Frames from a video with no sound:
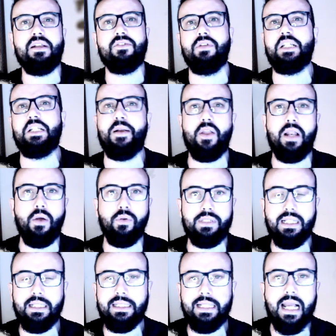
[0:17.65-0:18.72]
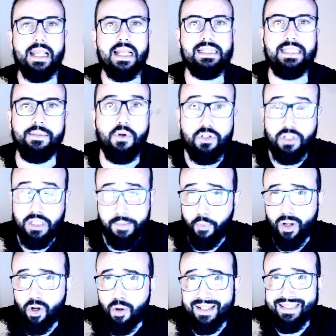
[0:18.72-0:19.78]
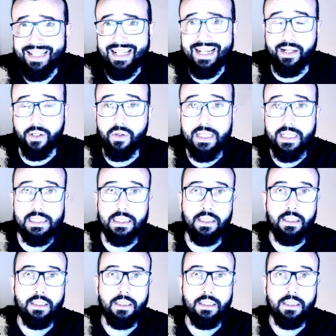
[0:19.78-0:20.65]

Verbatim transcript: es una española auténtica y es de Vox, y puede cometer errores.